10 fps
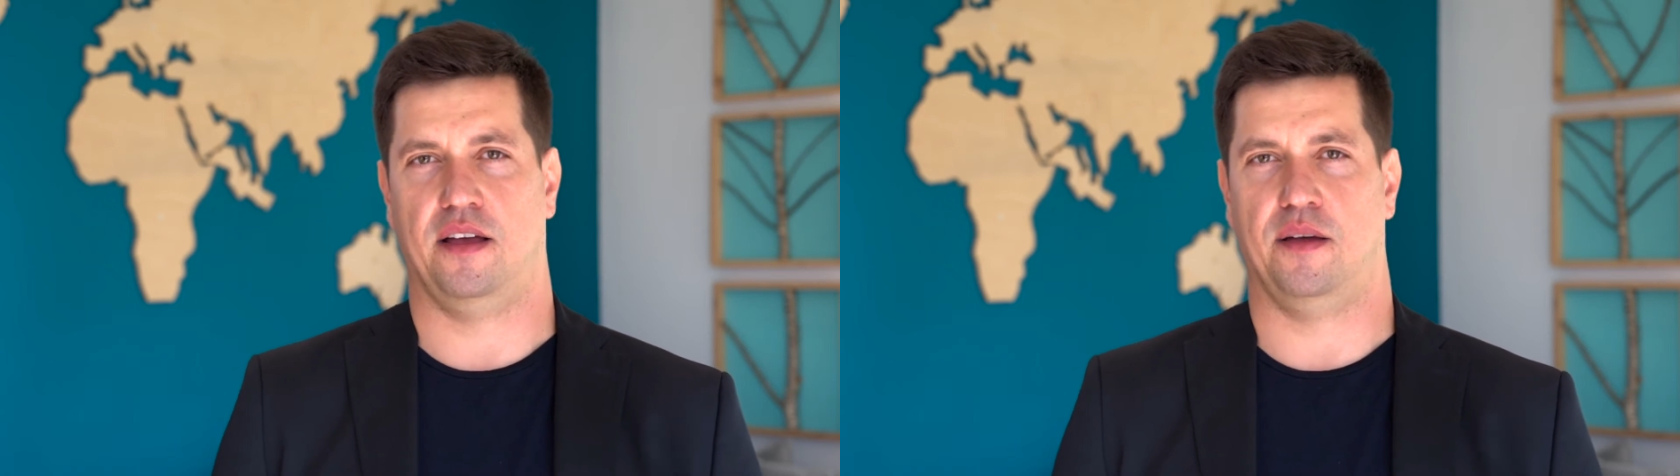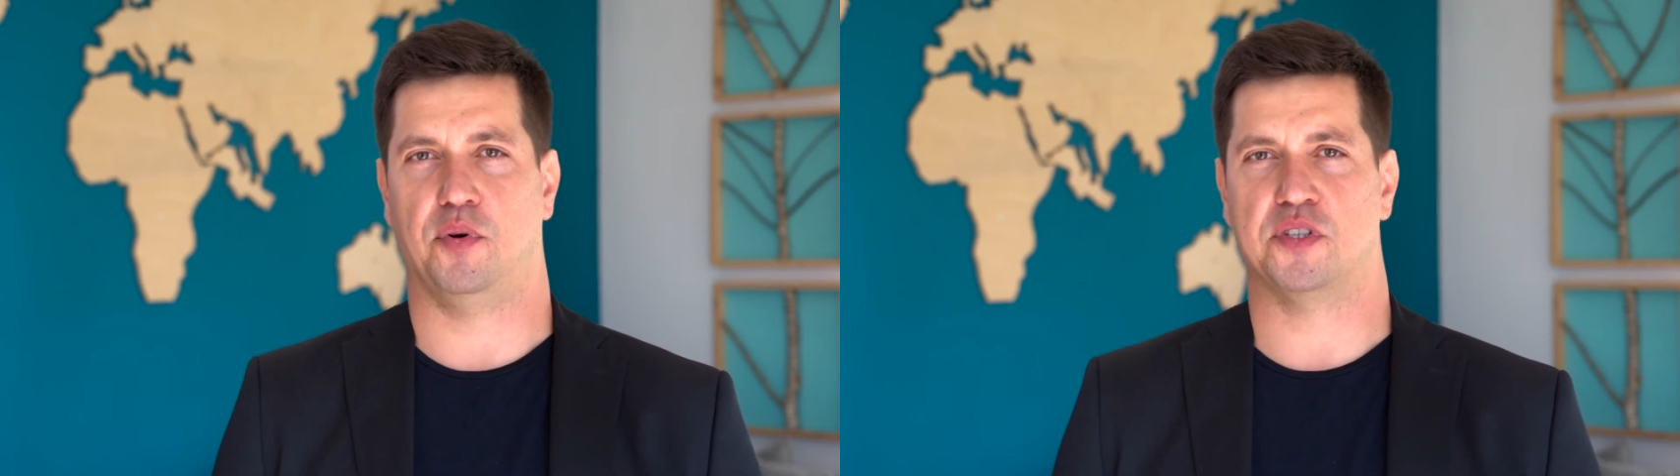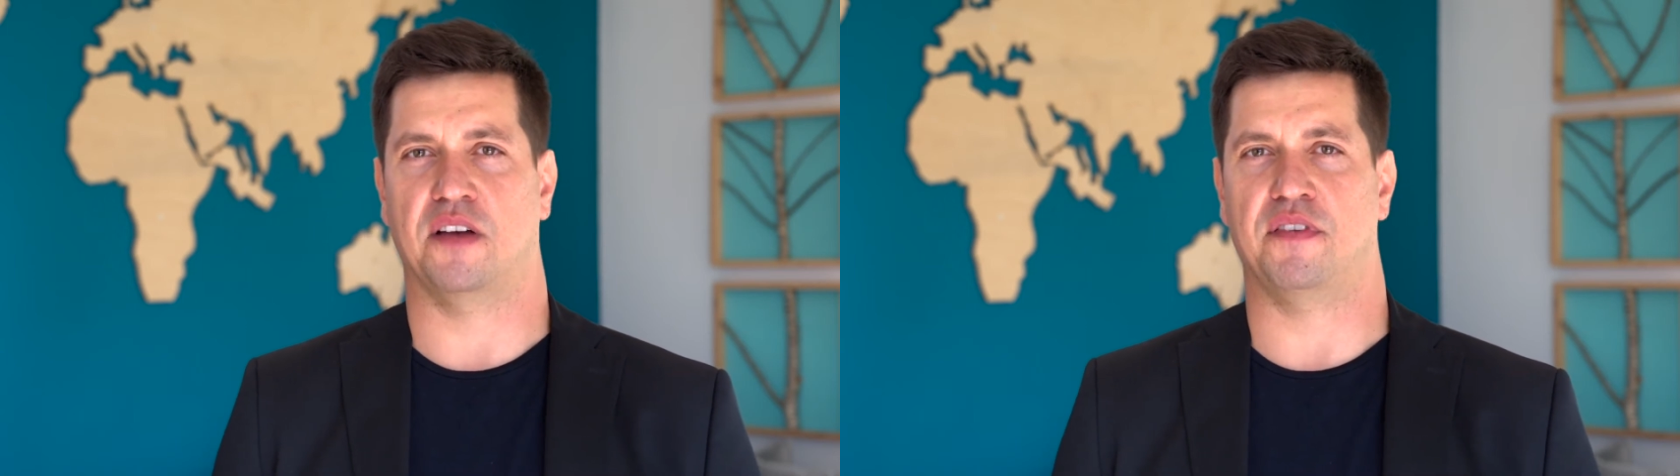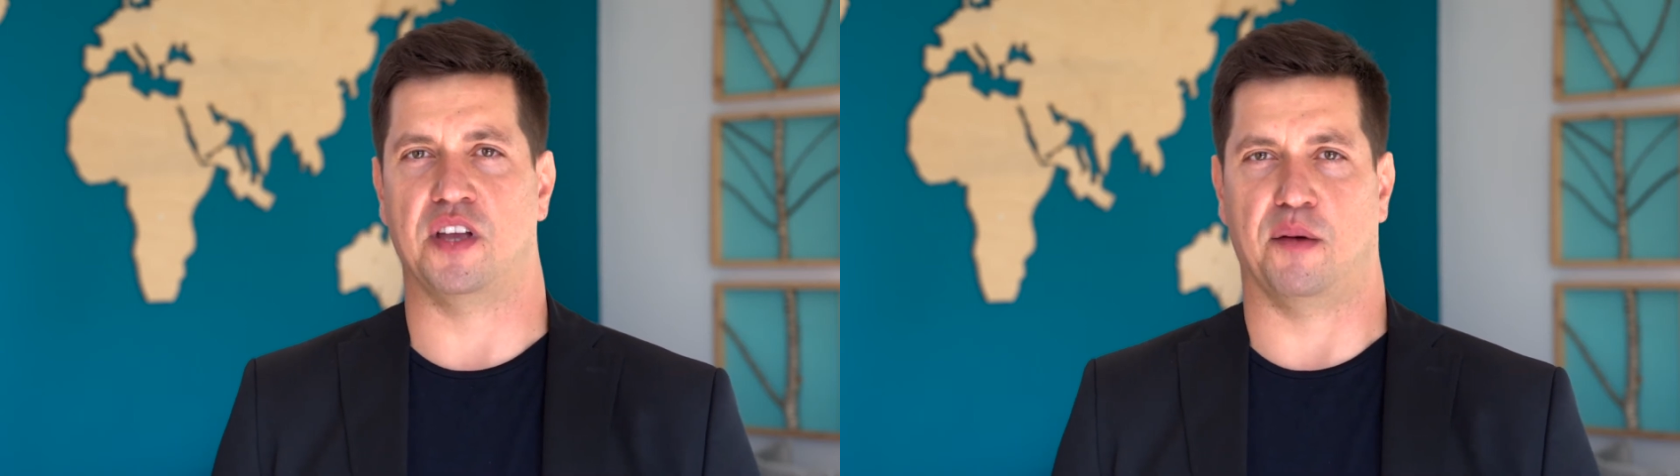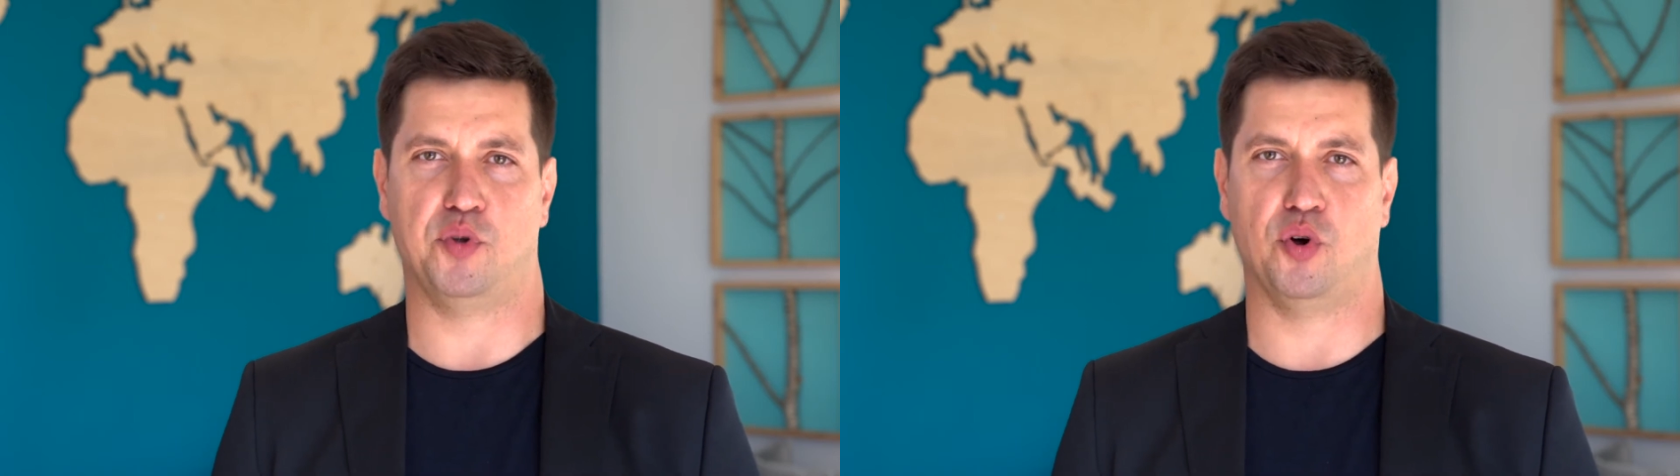
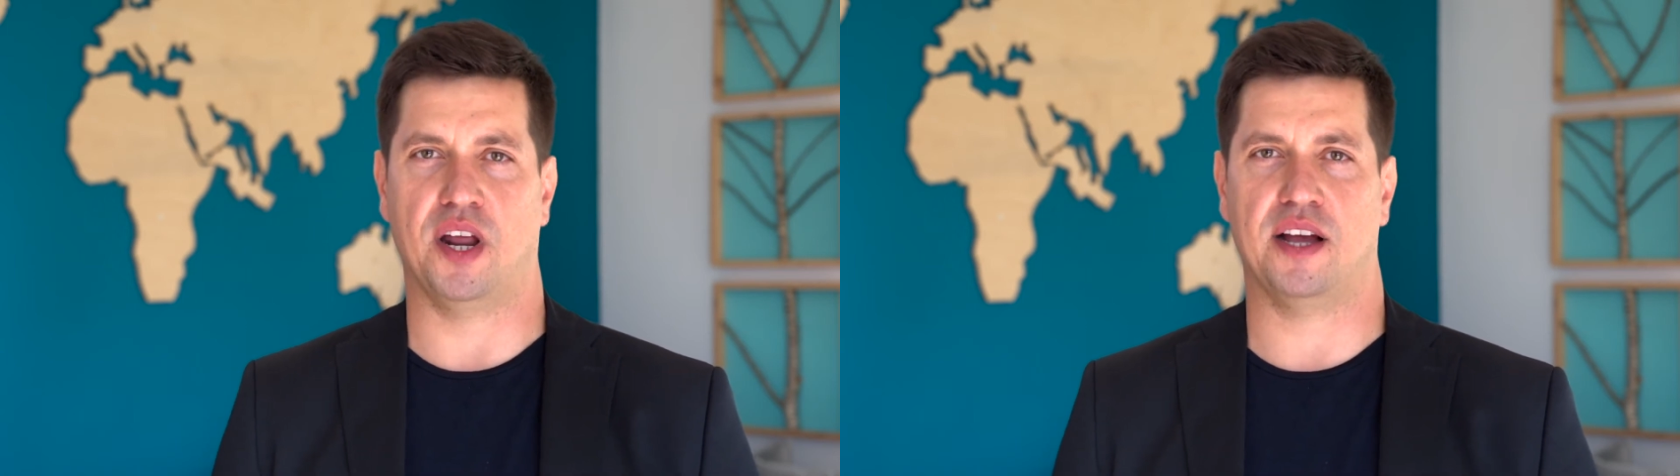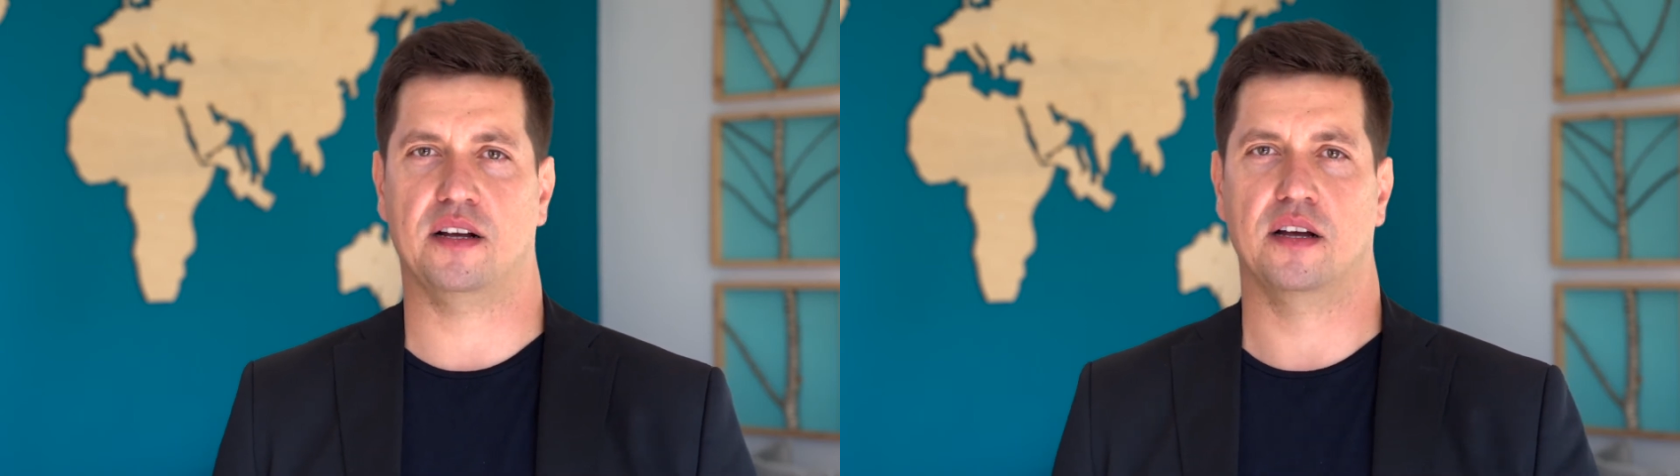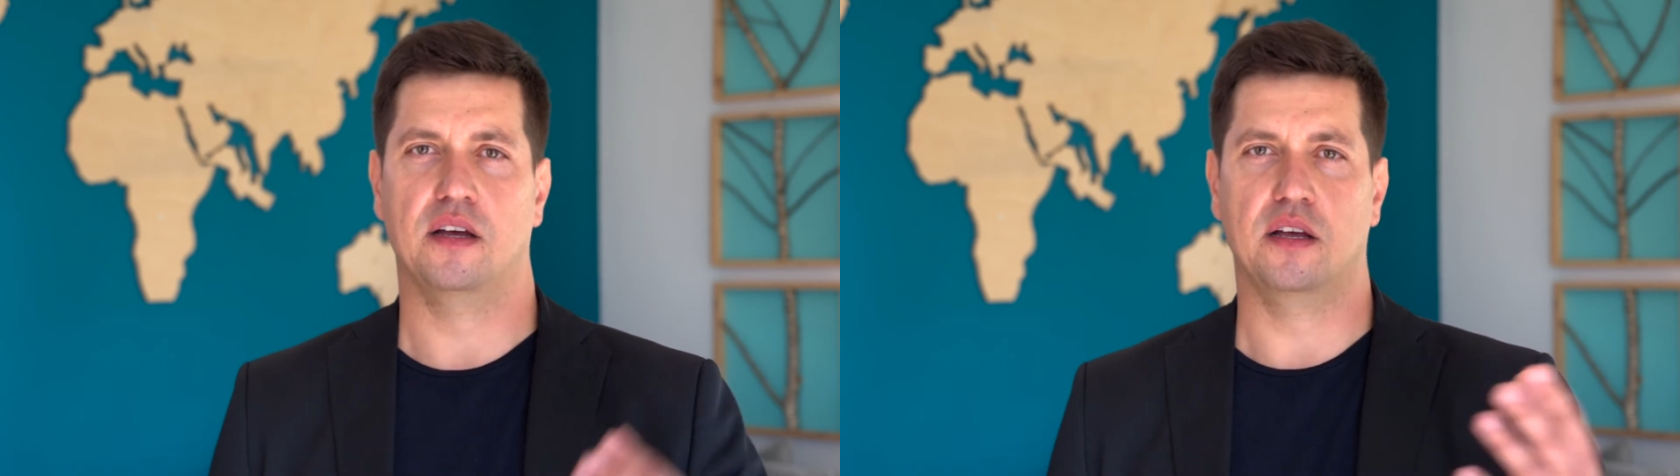postawienia biurek,